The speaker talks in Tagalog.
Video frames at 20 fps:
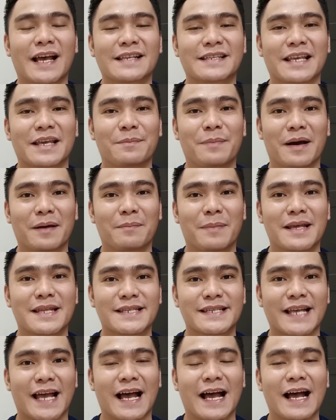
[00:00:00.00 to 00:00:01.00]
sa ibang
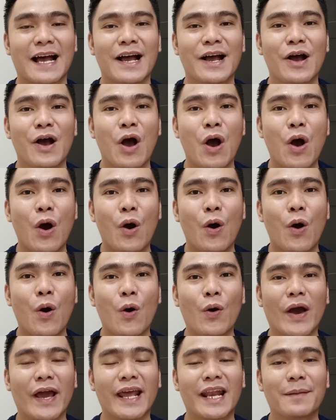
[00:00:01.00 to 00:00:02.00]
bansa.
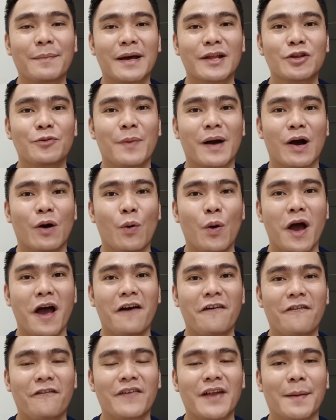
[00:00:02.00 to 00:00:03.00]
O kaya naman yung mga
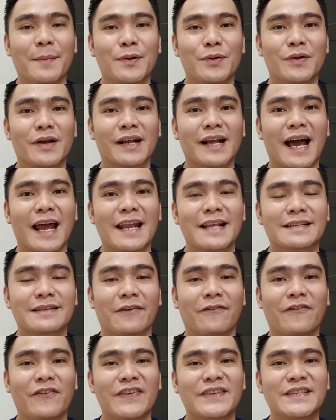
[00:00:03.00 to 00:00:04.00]
OFW na galing
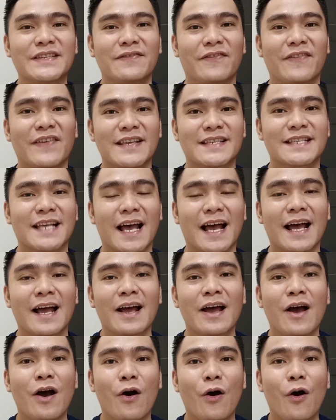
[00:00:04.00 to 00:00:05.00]
sa visit visa
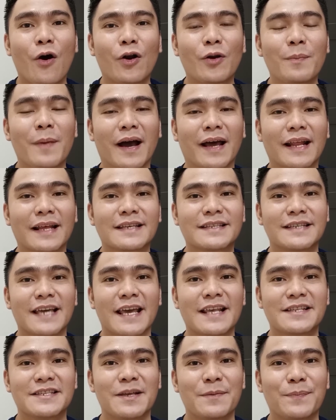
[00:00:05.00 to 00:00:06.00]
or mga
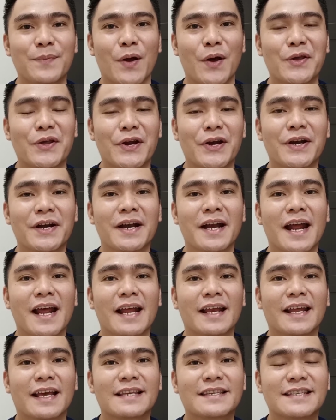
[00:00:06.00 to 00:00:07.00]
nag-change employer
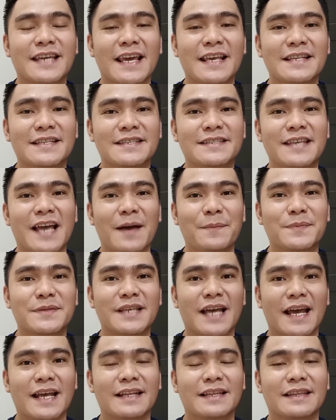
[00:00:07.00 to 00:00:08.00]
nag-change job
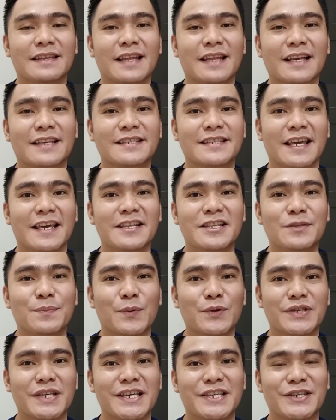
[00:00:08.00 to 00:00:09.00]
site, nag-change
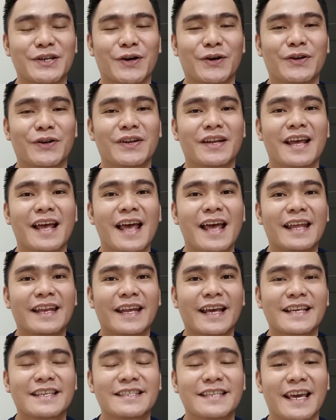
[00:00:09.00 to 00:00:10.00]
position,
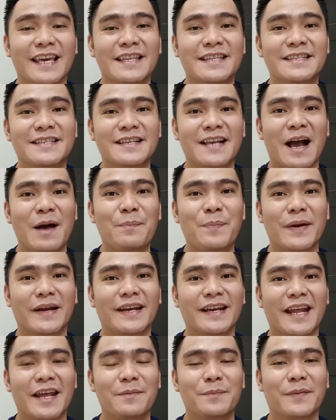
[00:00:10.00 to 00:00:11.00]
nag-change
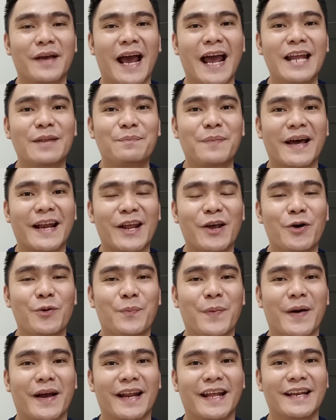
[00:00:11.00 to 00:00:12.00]
company name kahit pareho
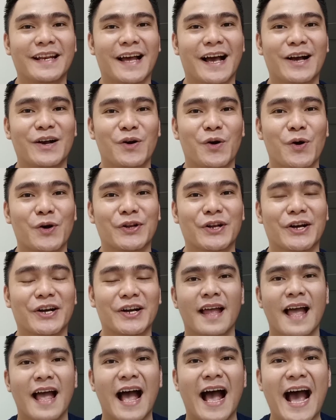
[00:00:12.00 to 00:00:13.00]
pa rin ang
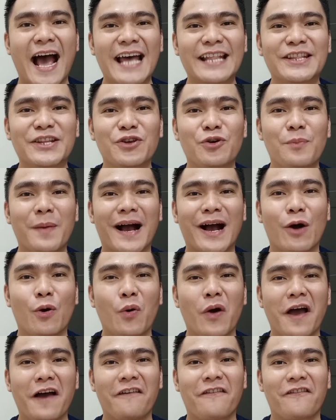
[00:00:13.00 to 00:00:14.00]
owner. At yung mga
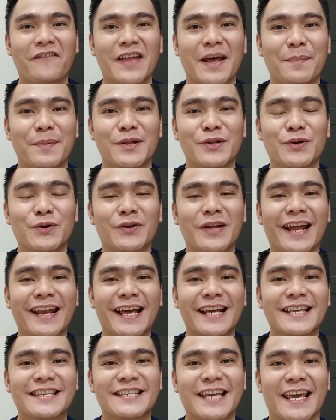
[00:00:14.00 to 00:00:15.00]
OFW na
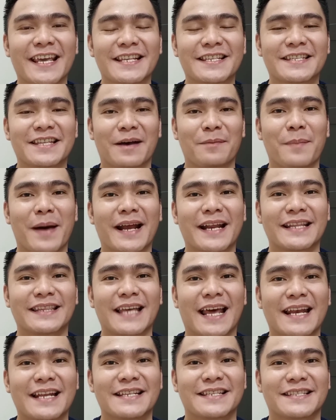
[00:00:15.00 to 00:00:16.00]
nag-change ng
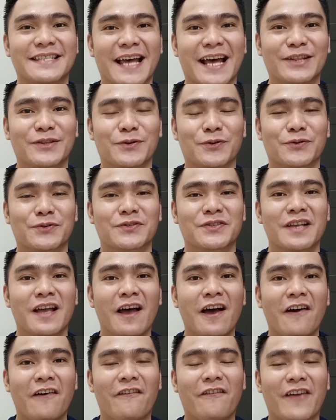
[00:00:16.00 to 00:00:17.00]
marital status
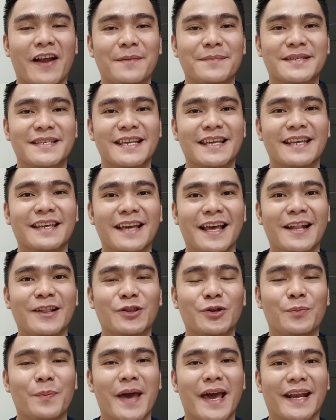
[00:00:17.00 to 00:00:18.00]
from single to
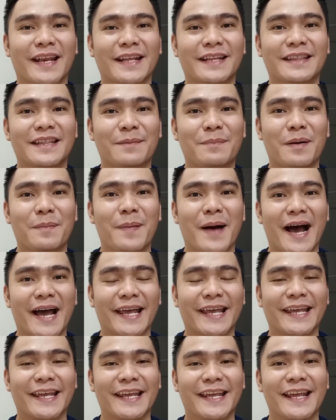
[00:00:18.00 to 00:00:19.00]
married na
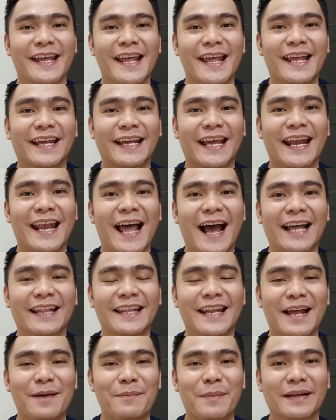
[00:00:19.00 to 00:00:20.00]
babae. Kailangan
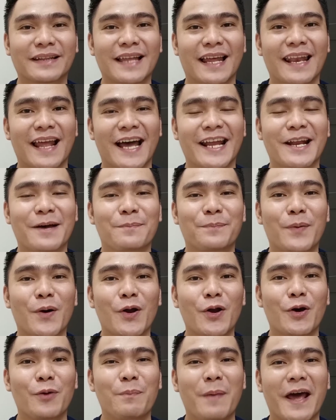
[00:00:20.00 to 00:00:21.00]
nila magdala ng
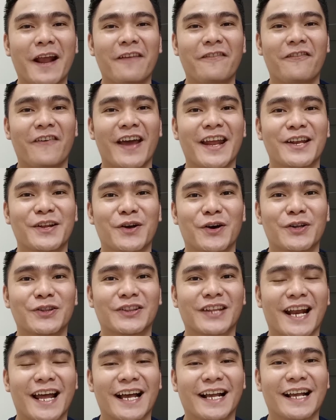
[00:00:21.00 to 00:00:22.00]
polo verified
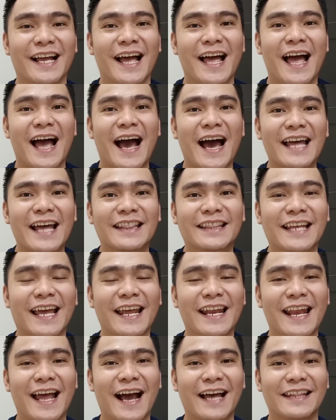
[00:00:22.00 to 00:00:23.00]
contract at
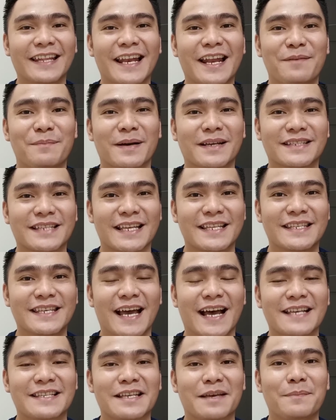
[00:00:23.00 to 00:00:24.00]
kailangan nila
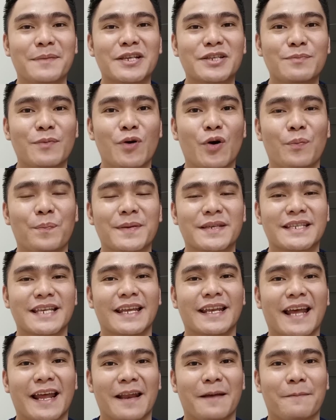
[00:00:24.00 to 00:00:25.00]
magsadya sa mismong
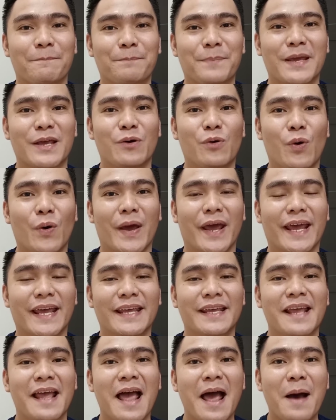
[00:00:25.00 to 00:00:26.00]
opisina ng
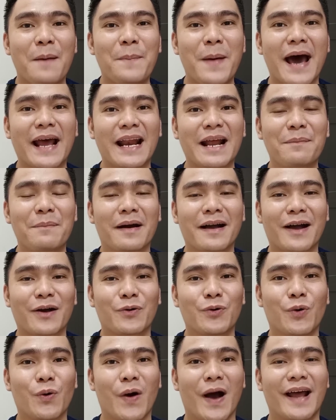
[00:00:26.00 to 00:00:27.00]
POA para
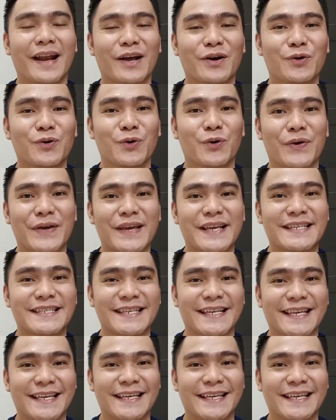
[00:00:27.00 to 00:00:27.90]
makakuha ng OEC.